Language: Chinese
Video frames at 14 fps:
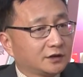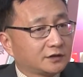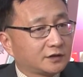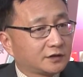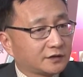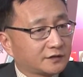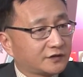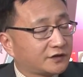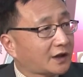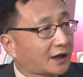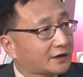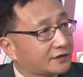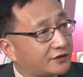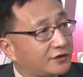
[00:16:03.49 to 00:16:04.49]
这个其
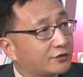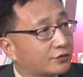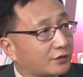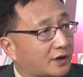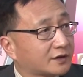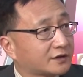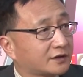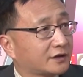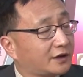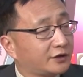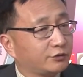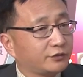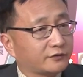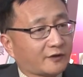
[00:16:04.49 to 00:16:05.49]
他的技术啊这些
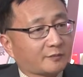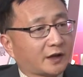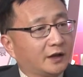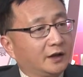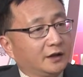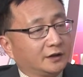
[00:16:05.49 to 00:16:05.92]
领域方面。